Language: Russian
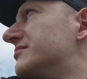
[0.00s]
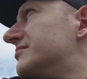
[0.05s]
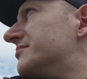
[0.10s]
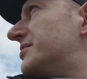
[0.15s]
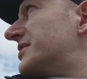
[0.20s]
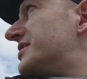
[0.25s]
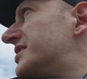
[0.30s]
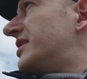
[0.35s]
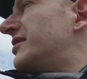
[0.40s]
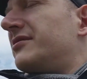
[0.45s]

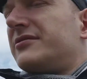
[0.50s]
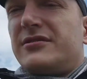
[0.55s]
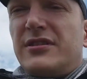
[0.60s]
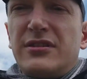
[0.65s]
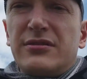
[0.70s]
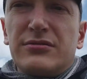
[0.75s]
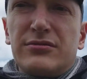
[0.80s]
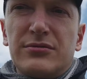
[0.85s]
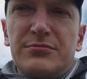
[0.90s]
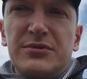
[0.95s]
понравилось, я
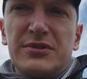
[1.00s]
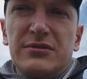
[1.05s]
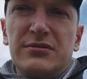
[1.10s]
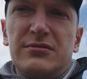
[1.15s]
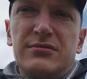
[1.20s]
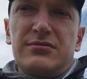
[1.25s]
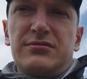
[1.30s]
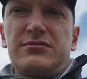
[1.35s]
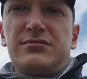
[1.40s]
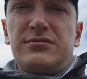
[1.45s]
ее купил.
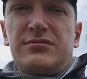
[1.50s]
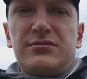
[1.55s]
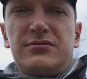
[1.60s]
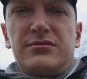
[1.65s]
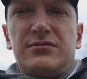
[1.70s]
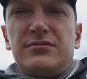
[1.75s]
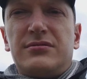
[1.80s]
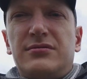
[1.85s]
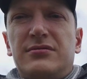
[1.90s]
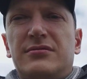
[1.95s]

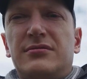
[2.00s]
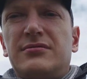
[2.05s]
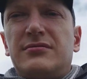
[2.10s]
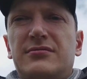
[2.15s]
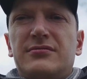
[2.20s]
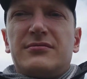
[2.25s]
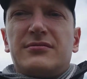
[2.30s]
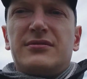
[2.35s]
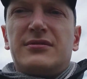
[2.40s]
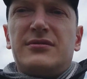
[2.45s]

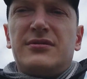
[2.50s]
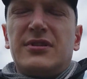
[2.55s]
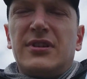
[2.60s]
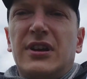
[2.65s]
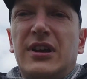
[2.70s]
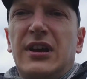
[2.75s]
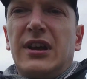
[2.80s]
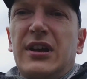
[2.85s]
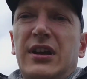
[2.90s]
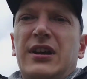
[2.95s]
Вот.
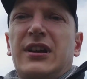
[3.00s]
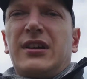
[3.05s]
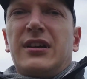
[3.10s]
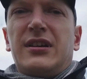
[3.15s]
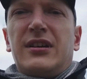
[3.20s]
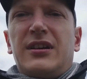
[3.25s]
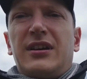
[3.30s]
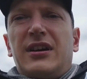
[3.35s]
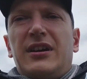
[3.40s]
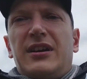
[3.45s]

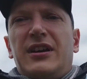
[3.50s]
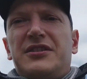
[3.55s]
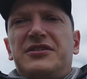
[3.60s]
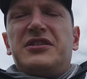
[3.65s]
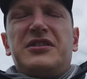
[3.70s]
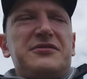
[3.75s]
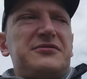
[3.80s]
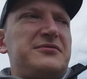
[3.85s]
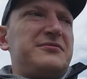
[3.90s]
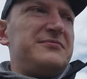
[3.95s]
А
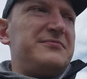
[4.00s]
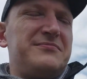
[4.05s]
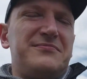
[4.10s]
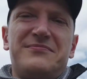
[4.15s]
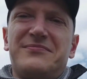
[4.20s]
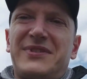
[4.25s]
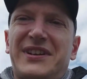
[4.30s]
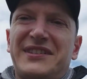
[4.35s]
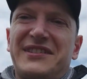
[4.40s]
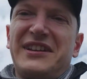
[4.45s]
сейчас
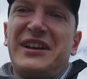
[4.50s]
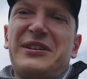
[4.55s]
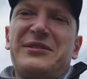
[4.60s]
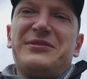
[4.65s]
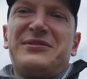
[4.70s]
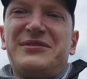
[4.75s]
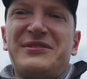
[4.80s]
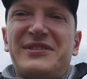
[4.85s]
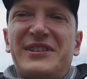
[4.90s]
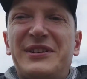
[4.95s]

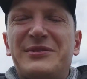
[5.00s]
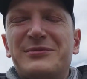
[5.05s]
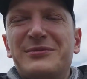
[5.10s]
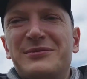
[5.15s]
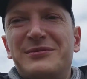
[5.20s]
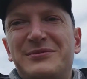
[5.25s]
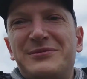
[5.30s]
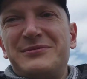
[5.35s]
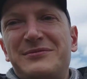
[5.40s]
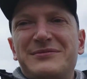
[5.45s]
катаюсь и
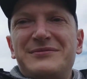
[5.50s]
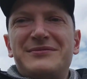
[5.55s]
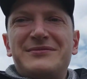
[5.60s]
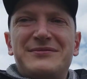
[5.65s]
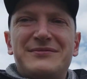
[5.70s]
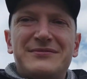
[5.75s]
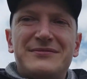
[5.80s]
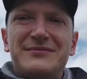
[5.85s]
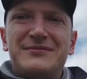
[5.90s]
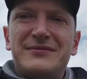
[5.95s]
радуюсь.
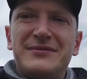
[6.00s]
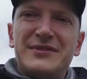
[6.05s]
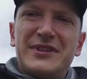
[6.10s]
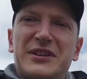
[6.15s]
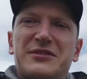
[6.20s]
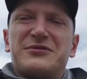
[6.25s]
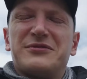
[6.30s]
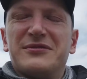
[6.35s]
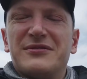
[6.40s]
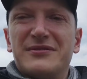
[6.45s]

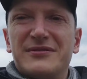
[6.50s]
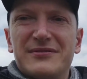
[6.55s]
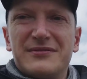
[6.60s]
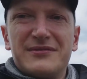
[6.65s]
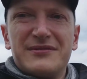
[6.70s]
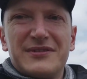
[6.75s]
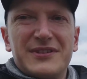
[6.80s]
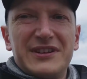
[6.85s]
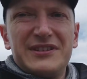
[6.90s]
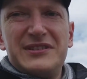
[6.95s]
Так что,
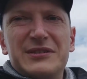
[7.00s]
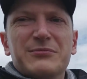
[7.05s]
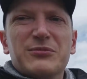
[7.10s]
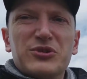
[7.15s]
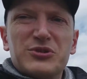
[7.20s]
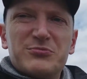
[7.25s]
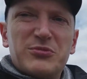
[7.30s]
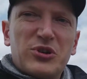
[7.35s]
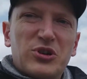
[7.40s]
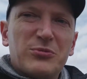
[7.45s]
если
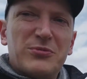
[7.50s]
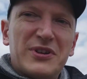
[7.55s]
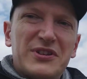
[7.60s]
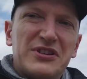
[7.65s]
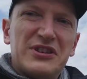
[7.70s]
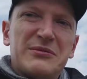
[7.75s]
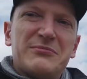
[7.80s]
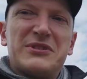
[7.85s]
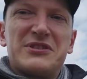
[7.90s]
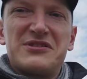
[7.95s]
будешь покупать
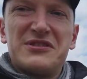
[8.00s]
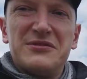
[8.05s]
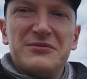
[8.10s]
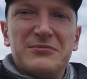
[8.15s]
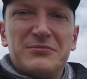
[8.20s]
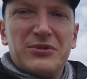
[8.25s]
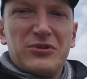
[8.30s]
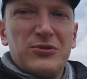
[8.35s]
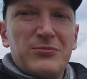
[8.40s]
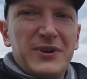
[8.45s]
себе машину,
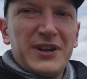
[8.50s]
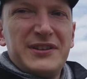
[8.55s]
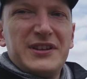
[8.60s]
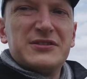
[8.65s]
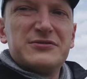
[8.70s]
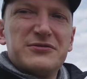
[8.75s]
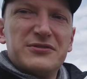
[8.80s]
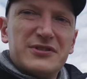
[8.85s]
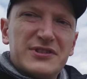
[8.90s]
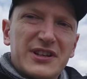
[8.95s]
покупай та,
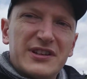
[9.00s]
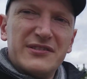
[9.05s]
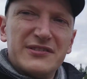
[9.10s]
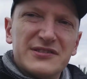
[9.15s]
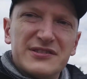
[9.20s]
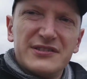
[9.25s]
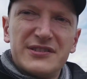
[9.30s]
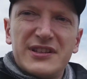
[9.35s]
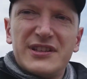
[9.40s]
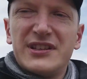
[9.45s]
что
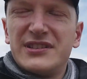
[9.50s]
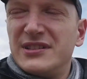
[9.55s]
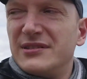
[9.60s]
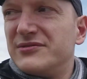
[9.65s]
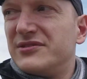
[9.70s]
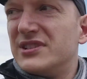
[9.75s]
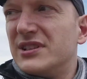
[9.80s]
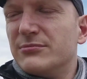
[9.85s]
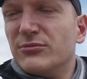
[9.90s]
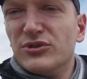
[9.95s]
нравится. Тогда тебе
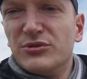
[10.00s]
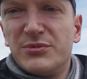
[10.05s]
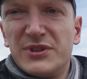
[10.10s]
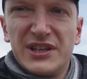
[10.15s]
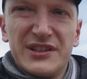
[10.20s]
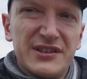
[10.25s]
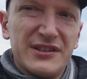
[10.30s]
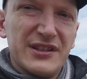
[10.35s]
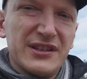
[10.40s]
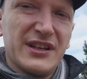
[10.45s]
всегда будет
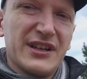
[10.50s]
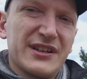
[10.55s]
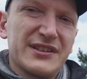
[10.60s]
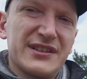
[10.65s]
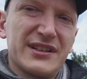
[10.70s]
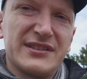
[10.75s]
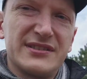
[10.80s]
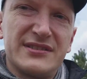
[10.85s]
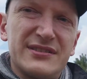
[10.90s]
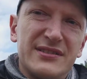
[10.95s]
приятно на ней
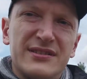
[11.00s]
кататься.